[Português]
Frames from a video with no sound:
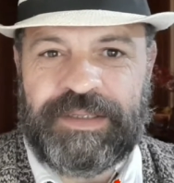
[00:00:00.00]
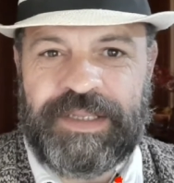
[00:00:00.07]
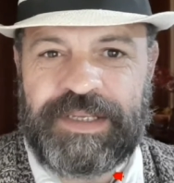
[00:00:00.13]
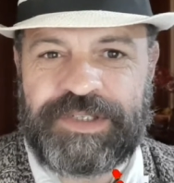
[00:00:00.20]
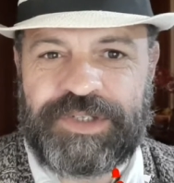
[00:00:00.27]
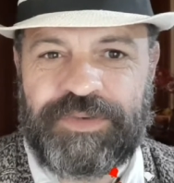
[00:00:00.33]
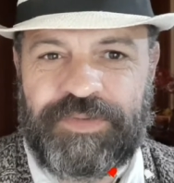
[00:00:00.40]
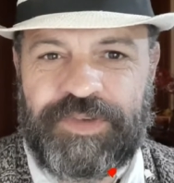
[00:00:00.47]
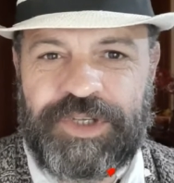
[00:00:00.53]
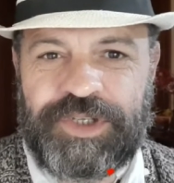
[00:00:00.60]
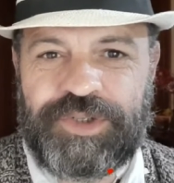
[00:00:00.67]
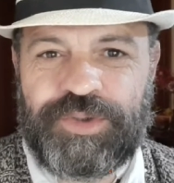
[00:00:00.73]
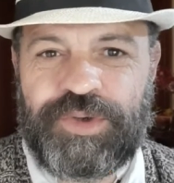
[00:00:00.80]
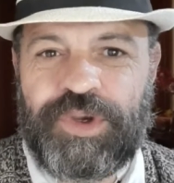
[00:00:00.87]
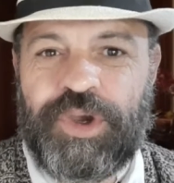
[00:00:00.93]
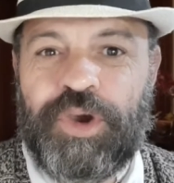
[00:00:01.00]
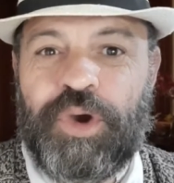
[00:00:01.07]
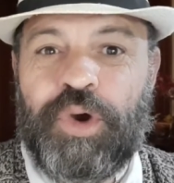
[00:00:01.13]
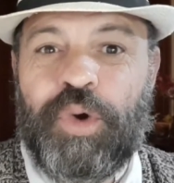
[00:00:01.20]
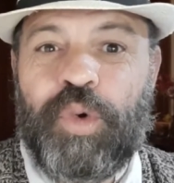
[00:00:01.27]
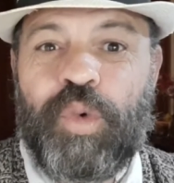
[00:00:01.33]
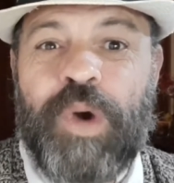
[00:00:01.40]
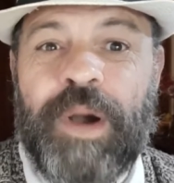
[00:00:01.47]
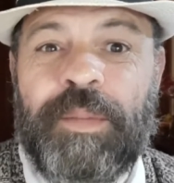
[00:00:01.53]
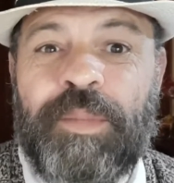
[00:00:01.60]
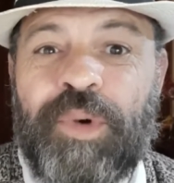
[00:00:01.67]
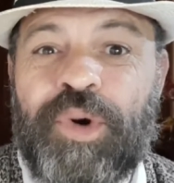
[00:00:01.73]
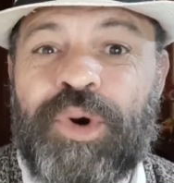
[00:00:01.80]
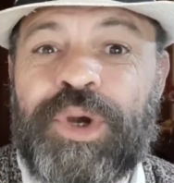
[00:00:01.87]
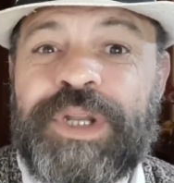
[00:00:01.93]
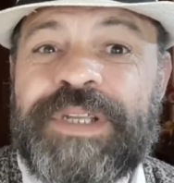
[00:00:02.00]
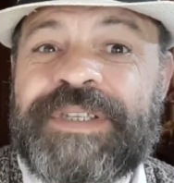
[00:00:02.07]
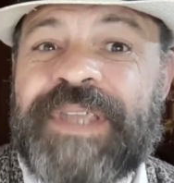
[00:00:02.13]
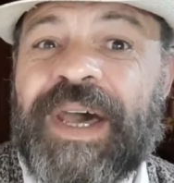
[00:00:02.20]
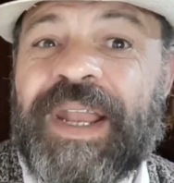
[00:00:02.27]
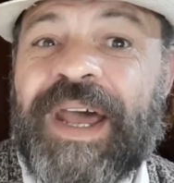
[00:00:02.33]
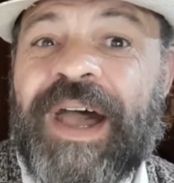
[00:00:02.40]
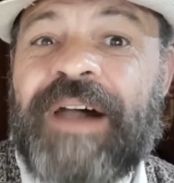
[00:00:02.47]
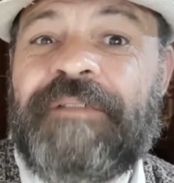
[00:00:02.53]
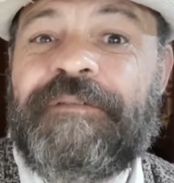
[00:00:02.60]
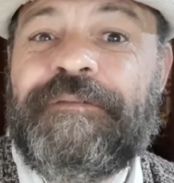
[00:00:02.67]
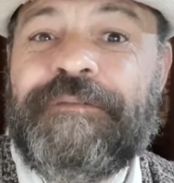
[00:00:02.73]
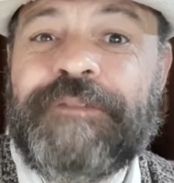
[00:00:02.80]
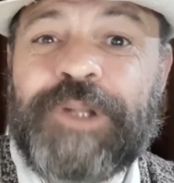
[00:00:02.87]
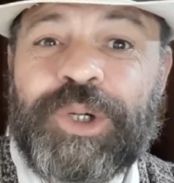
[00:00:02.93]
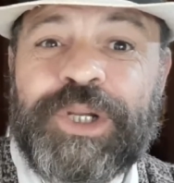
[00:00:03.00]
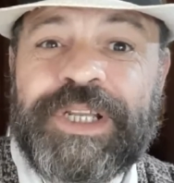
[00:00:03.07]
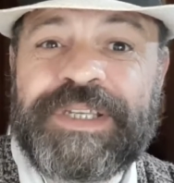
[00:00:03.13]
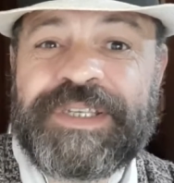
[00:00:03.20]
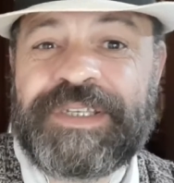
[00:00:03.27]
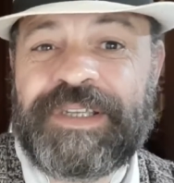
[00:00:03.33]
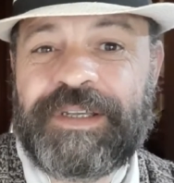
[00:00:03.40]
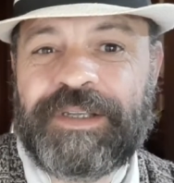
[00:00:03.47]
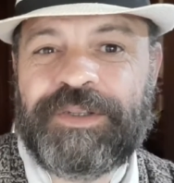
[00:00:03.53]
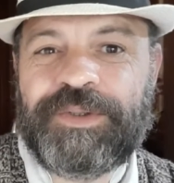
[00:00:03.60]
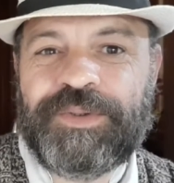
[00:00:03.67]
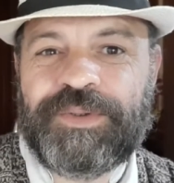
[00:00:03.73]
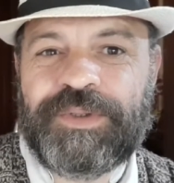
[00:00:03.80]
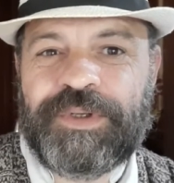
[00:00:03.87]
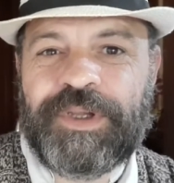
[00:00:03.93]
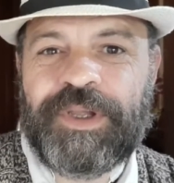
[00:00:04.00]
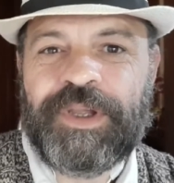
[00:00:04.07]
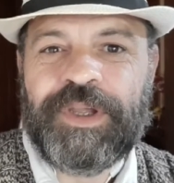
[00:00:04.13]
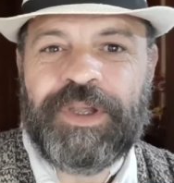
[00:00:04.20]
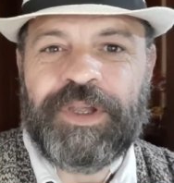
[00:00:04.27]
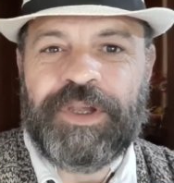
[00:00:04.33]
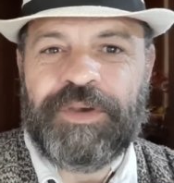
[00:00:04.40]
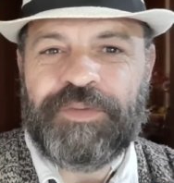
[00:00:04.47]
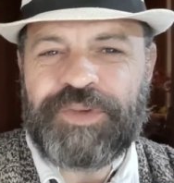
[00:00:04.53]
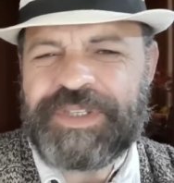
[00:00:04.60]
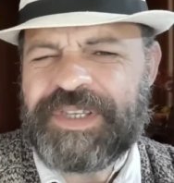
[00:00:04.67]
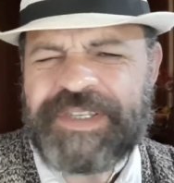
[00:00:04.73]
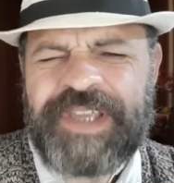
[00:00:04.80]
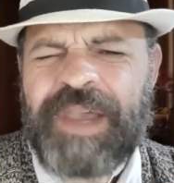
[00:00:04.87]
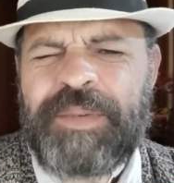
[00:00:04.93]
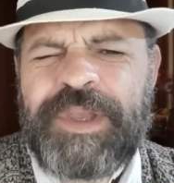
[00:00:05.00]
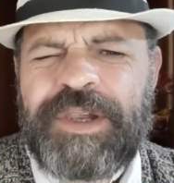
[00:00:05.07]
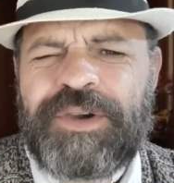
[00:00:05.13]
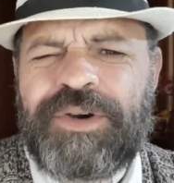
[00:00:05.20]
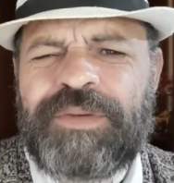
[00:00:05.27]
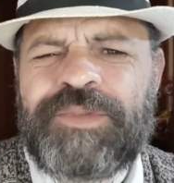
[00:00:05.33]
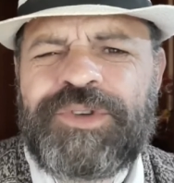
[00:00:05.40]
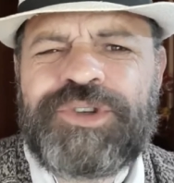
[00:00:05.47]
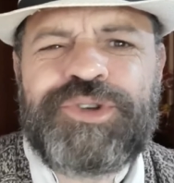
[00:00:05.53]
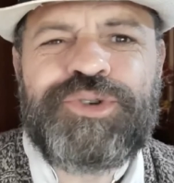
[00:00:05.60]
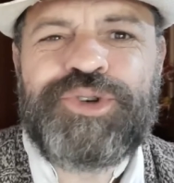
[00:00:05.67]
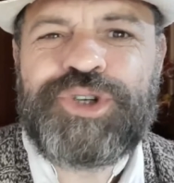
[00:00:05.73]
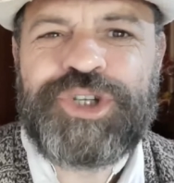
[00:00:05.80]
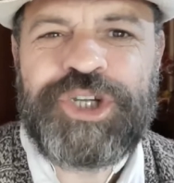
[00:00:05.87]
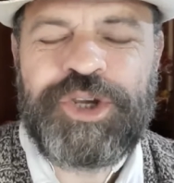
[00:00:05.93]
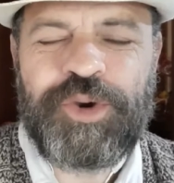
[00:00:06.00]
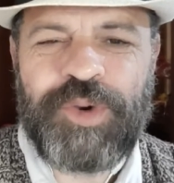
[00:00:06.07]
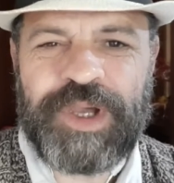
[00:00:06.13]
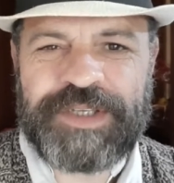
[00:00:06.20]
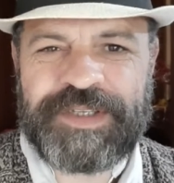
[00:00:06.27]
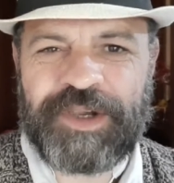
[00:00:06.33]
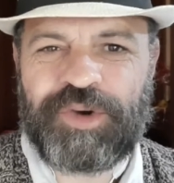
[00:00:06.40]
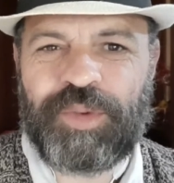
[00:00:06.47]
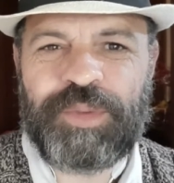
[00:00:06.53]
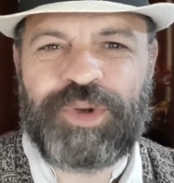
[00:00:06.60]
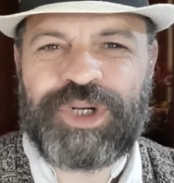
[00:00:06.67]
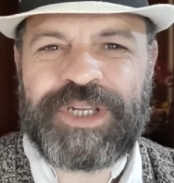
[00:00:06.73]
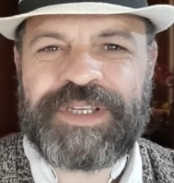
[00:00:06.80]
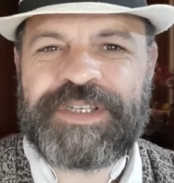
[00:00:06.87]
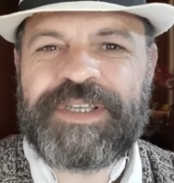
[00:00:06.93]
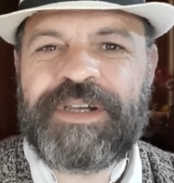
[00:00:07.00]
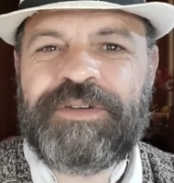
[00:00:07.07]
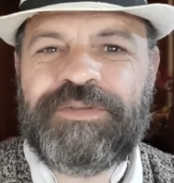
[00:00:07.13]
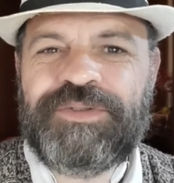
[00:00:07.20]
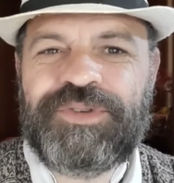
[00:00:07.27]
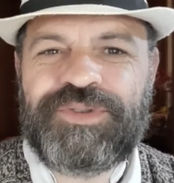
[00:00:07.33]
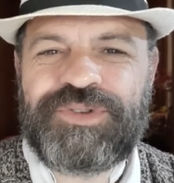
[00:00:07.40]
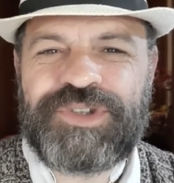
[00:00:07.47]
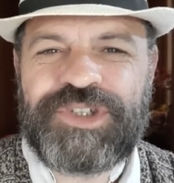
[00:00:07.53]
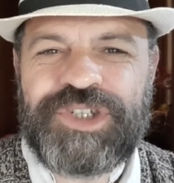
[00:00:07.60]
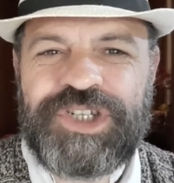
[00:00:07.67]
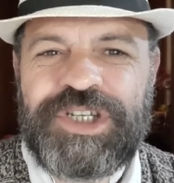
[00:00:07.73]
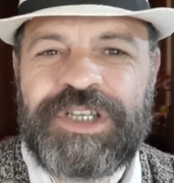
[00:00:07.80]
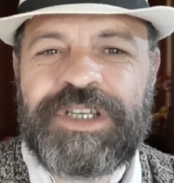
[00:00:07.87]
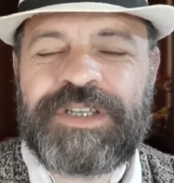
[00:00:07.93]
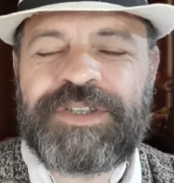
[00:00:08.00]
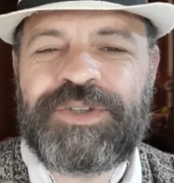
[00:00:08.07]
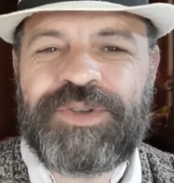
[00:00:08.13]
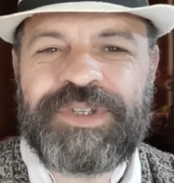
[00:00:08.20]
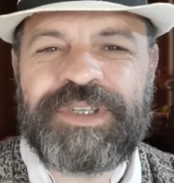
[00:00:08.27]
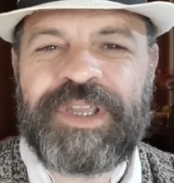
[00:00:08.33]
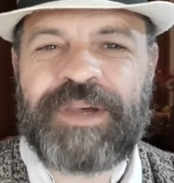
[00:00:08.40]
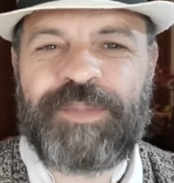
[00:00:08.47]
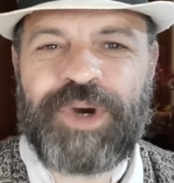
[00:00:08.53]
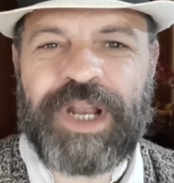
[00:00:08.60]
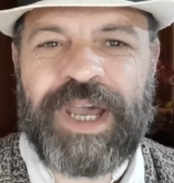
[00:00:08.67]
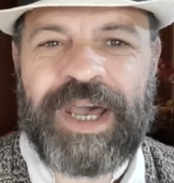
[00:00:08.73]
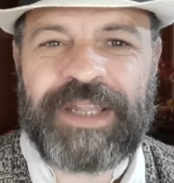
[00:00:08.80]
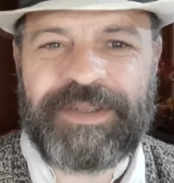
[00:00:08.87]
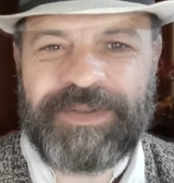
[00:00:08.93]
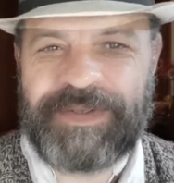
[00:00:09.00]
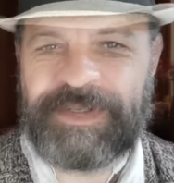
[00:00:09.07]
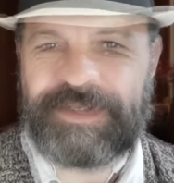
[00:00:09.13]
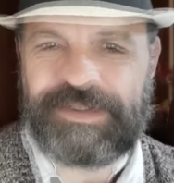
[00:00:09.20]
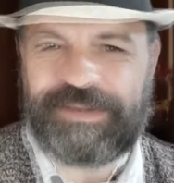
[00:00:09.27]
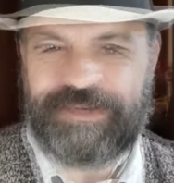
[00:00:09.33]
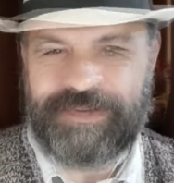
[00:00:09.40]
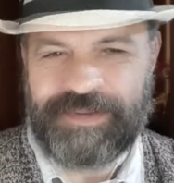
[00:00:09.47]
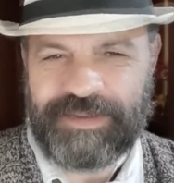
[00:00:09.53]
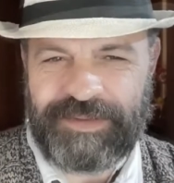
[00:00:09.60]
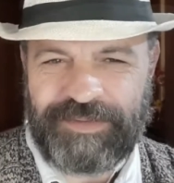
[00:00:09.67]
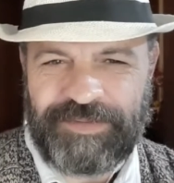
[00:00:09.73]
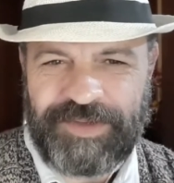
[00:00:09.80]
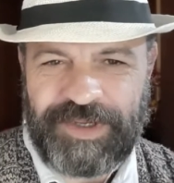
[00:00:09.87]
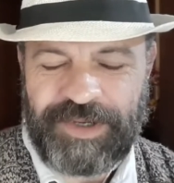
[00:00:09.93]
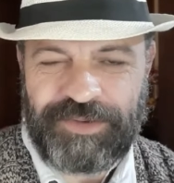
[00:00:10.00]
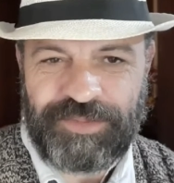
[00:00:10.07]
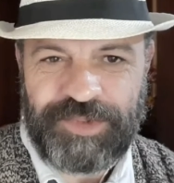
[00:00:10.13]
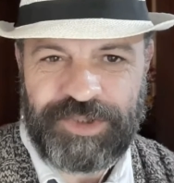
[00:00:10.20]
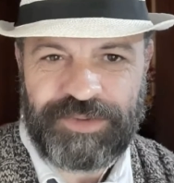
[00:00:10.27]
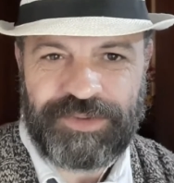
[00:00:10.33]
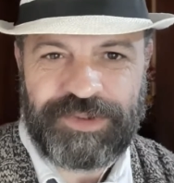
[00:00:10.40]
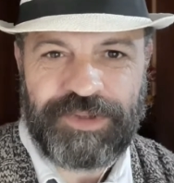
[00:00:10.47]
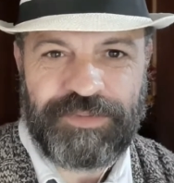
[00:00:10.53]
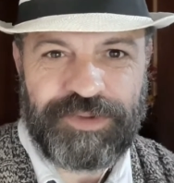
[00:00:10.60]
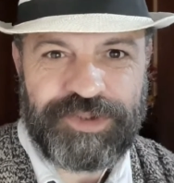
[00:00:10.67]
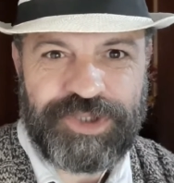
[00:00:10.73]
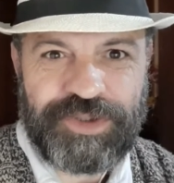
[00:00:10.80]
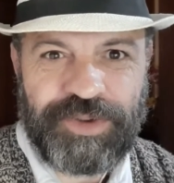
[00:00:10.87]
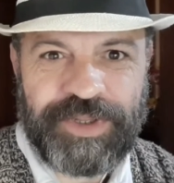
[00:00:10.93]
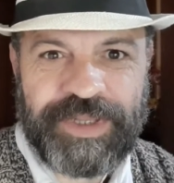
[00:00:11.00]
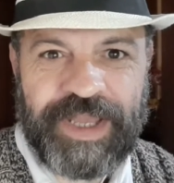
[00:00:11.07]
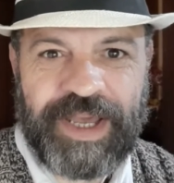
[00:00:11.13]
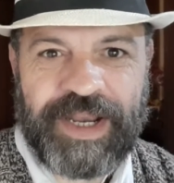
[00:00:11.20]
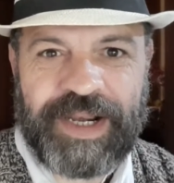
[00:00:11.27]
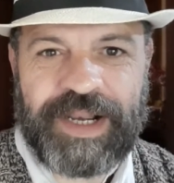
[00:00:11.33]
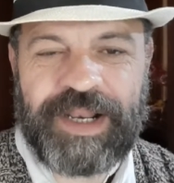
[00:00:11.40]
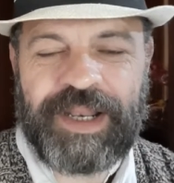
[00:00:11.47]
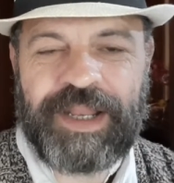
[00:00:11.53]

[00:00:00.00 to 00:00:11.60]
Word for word: Neste vídeo, o amor estará florescendo. Você sabe como surgiu esta comemoração dos dias dos namorados? Fica comigo que eu vou te contar.